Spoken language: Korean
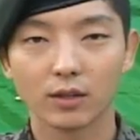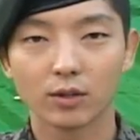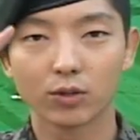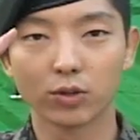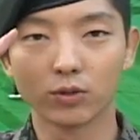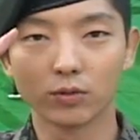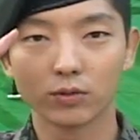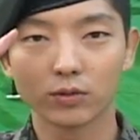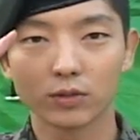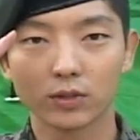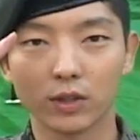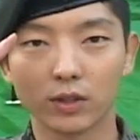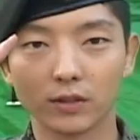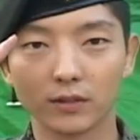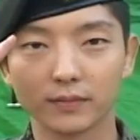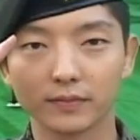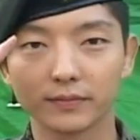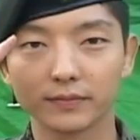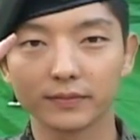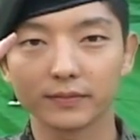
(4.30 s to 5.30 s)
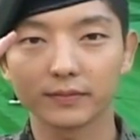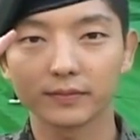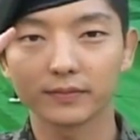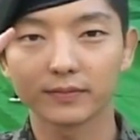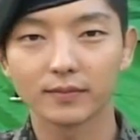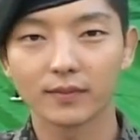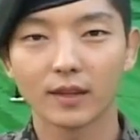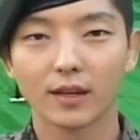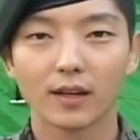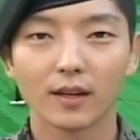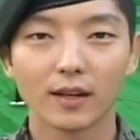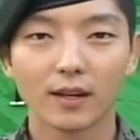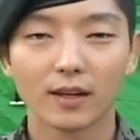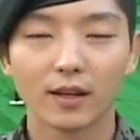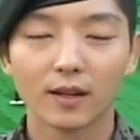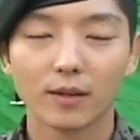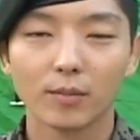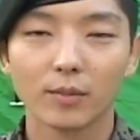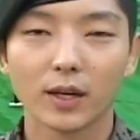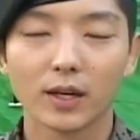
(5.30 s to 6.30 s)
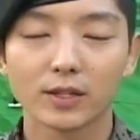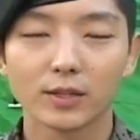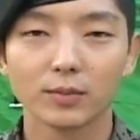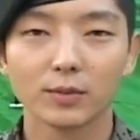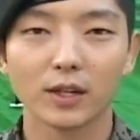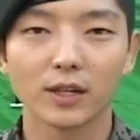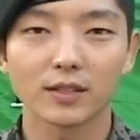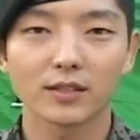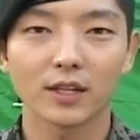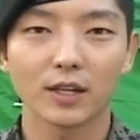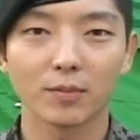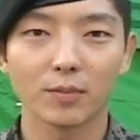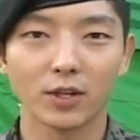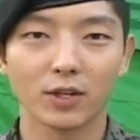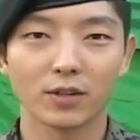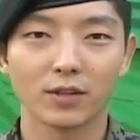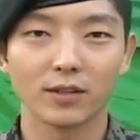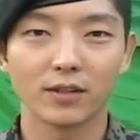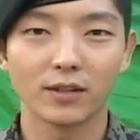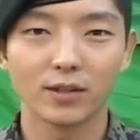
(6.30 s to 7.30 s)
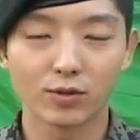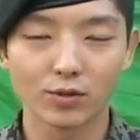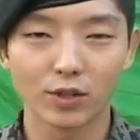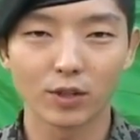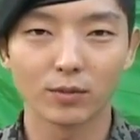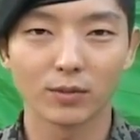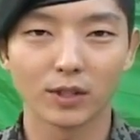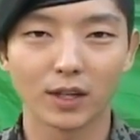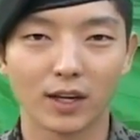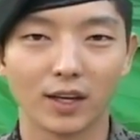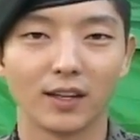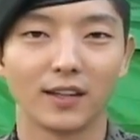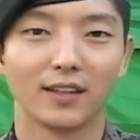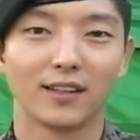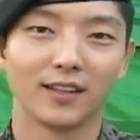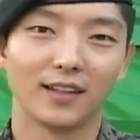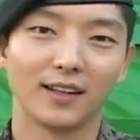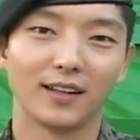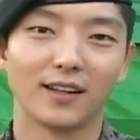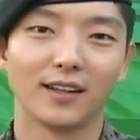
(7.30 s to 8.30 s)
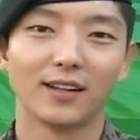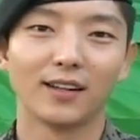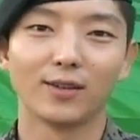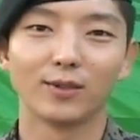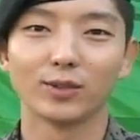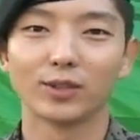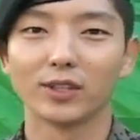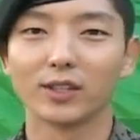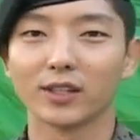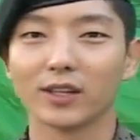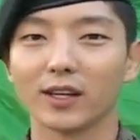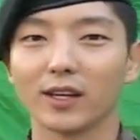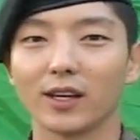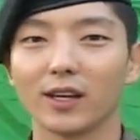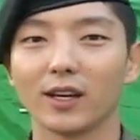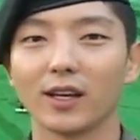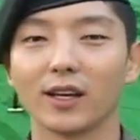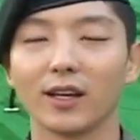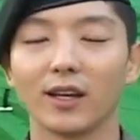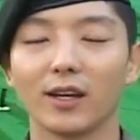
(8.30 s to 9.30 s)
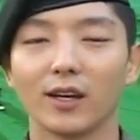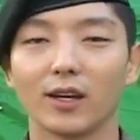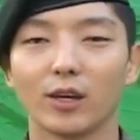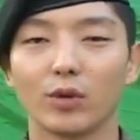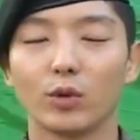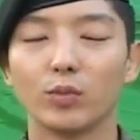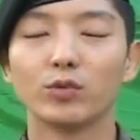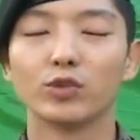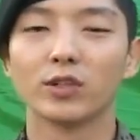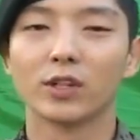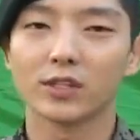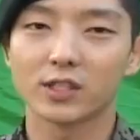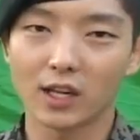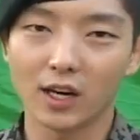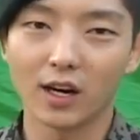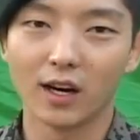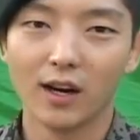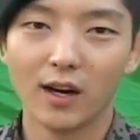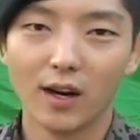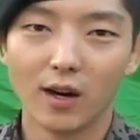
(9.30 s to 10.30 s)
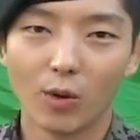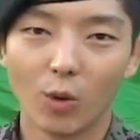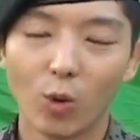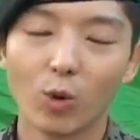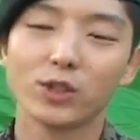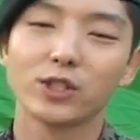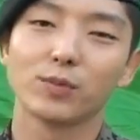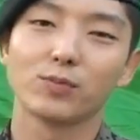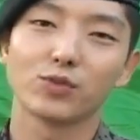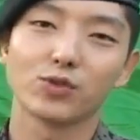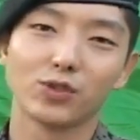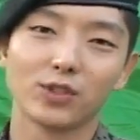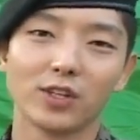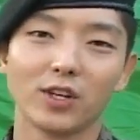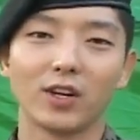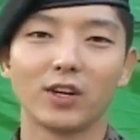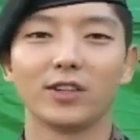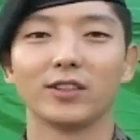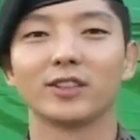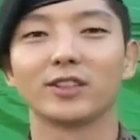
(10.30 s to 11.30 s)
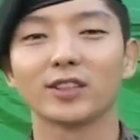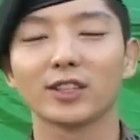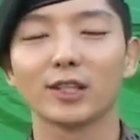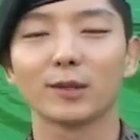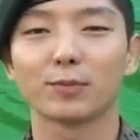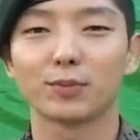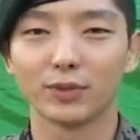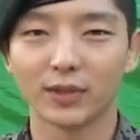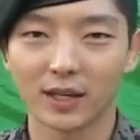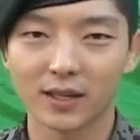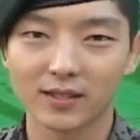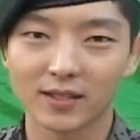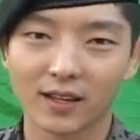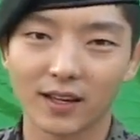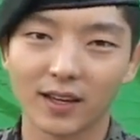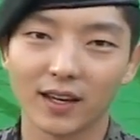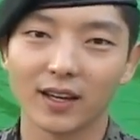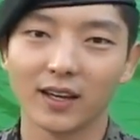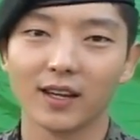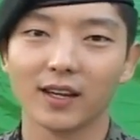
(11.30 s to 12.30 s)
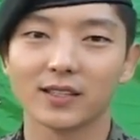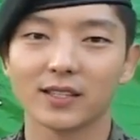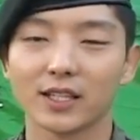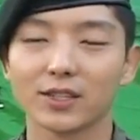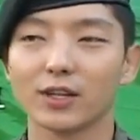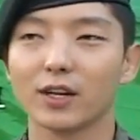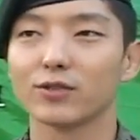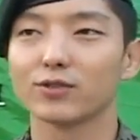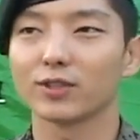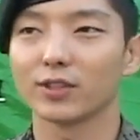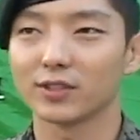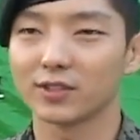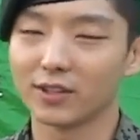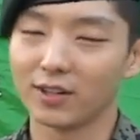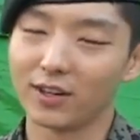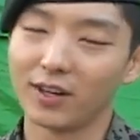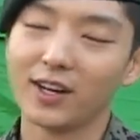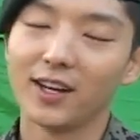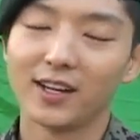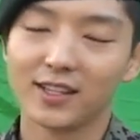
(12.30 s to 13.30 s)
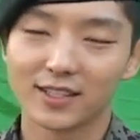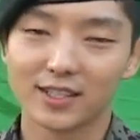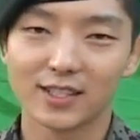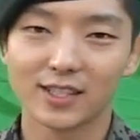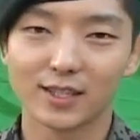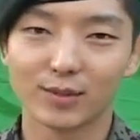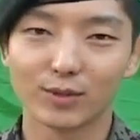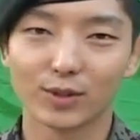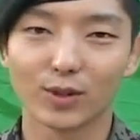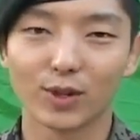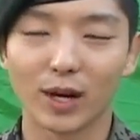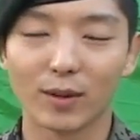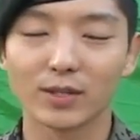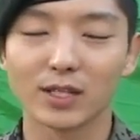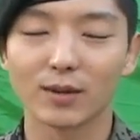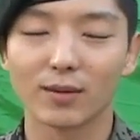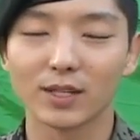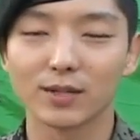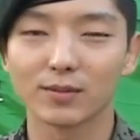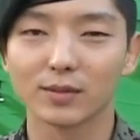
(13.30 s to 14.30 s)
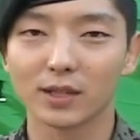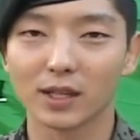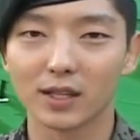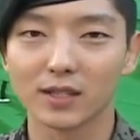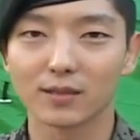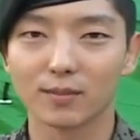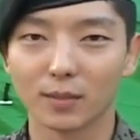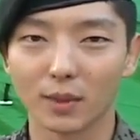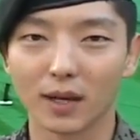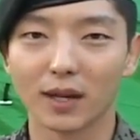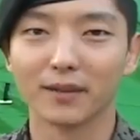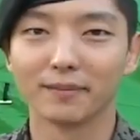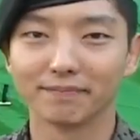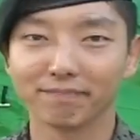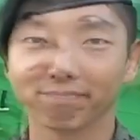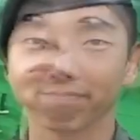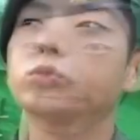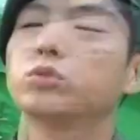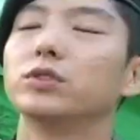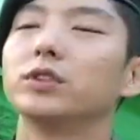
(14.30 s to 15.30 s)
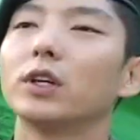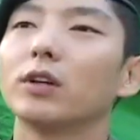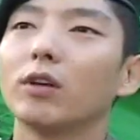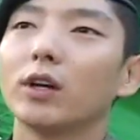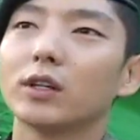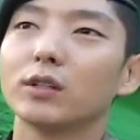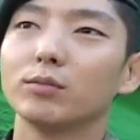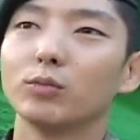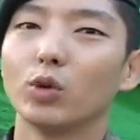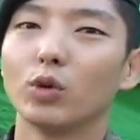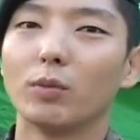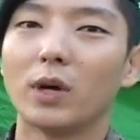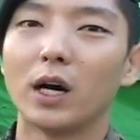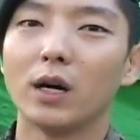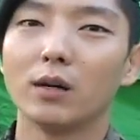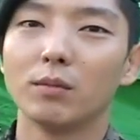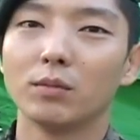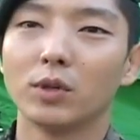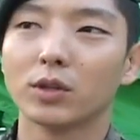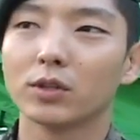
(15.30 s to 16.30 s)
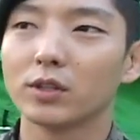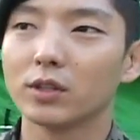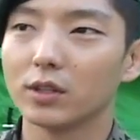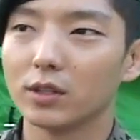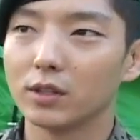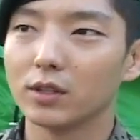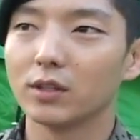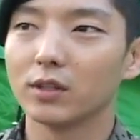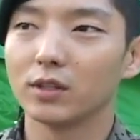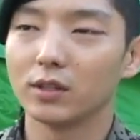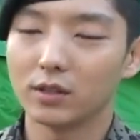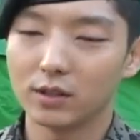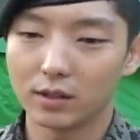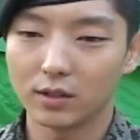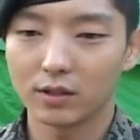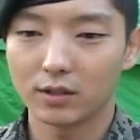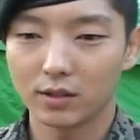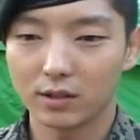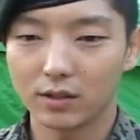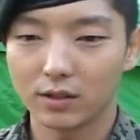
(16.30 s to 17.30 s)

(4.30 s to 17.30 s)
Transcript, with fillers: 충성! 반갑습니다. 상병 이준기입니다. 아, 오늘 이렇게 일문열차 50주년 뜻깊은 행사에 찾아와 주셔서 진심으로 감사의 말씀드리겠습니다. 군생활은 뭐 마음 먹기